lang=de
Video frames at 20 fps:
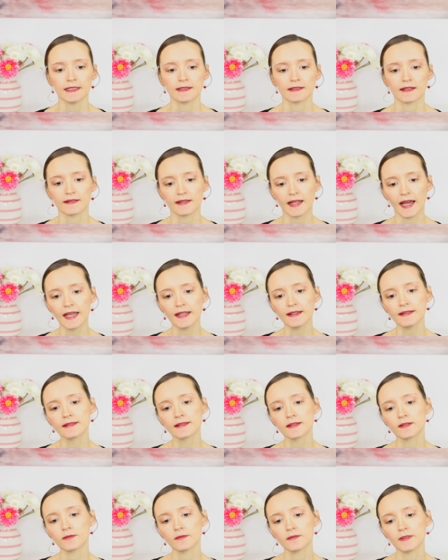Das
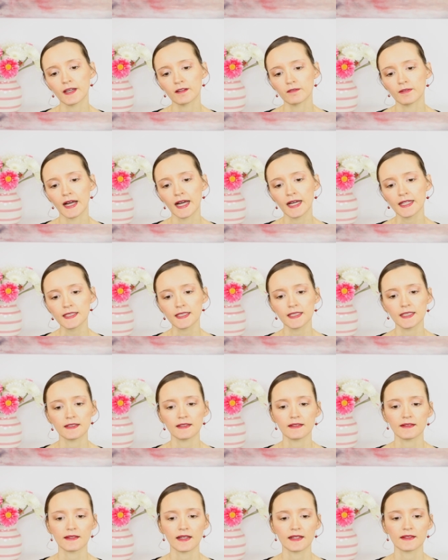heißt, wir erwarten in
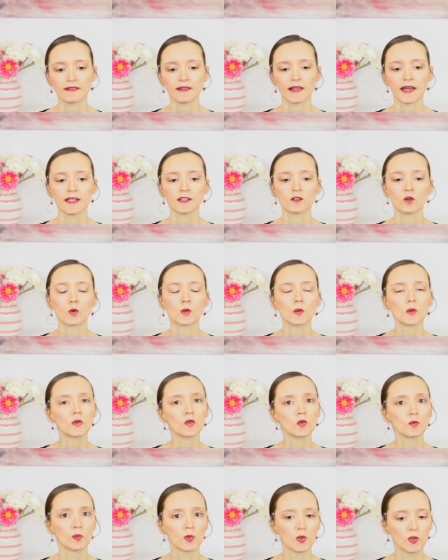dieser Zeit
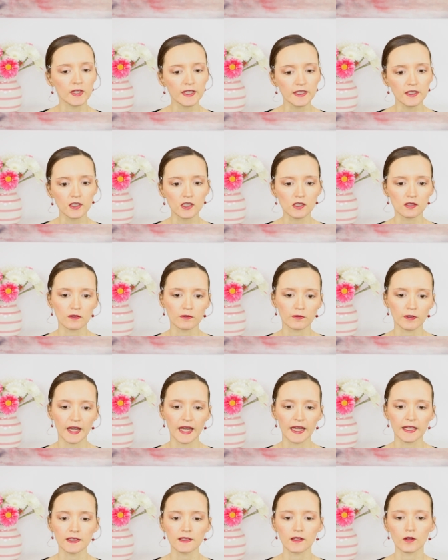große politische
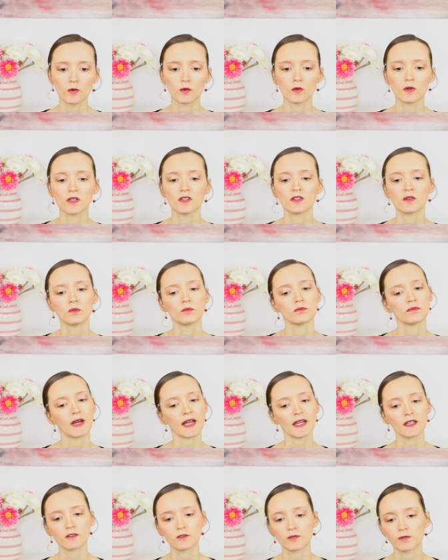Veränderungen,
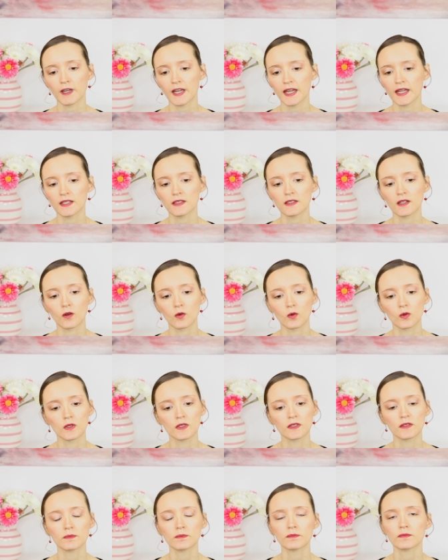
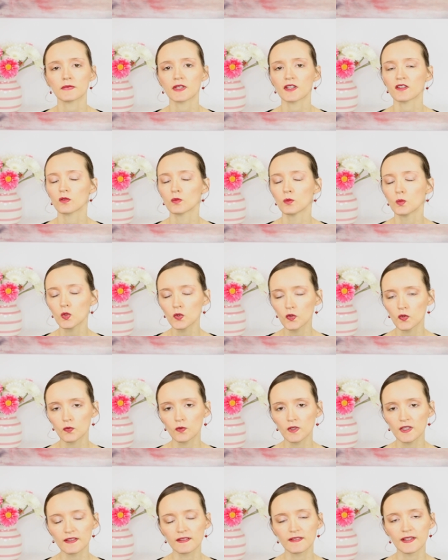Machtveränderungen. Das muss,
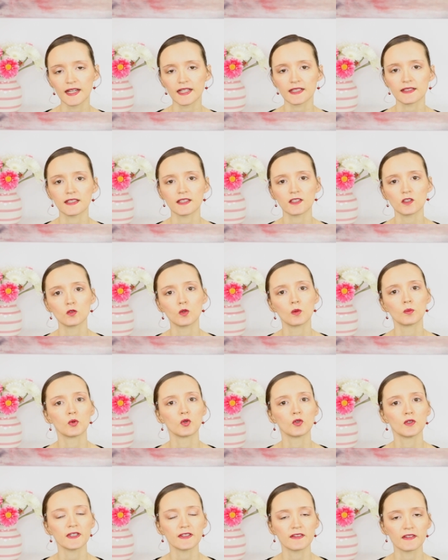wie gesagt, nicht nur
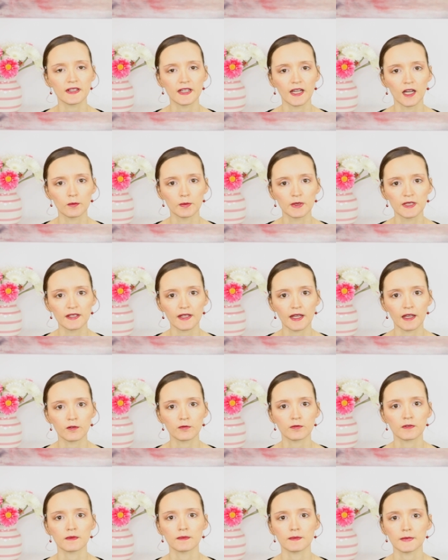Politiker
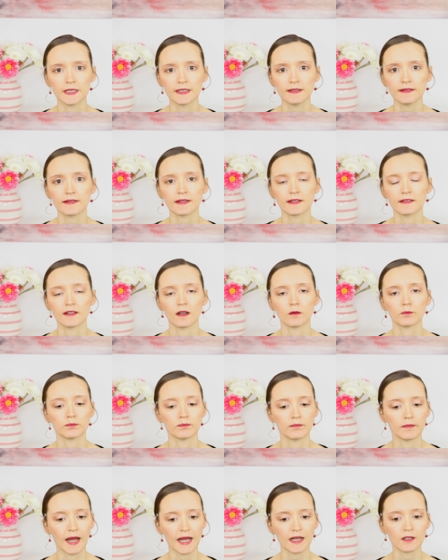betreffen,
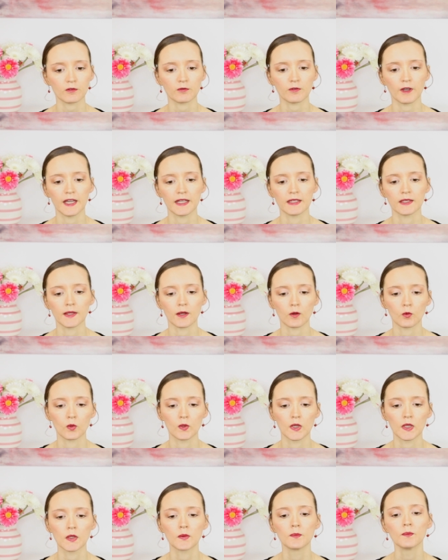insgesamt
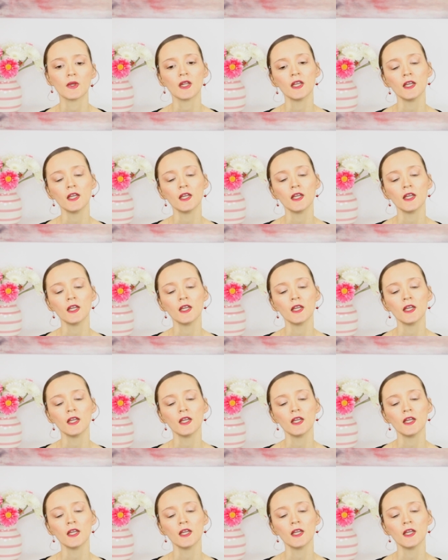Machtveränderungen.